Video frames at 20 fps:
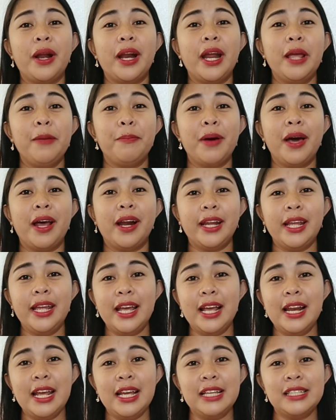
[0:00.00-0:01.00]
para
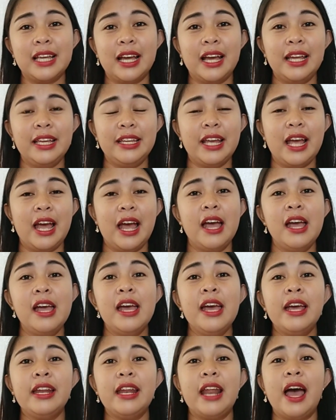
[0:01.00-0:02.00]
iparealize sa kanya
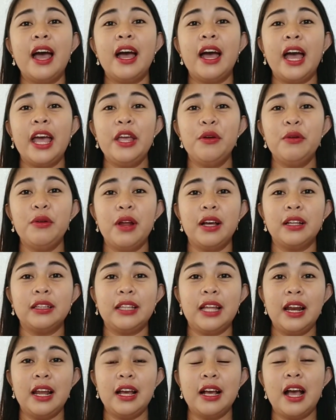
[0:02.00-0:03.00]
na kayo
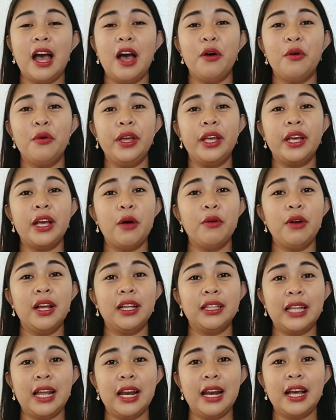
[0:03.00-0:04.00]
lang talaga o ikaw
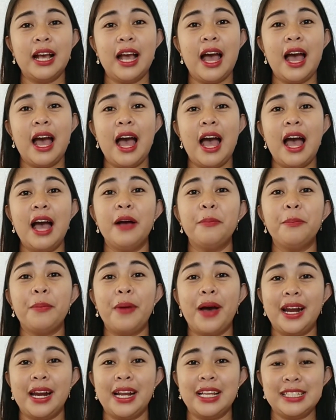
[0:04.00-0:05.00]
lang talaga ang
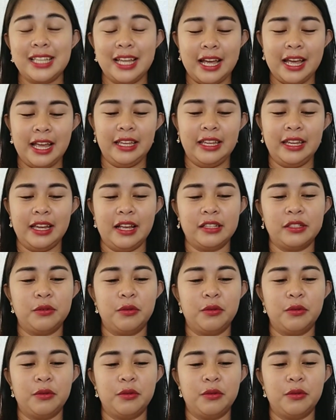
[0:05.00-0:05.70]
para sa kanya.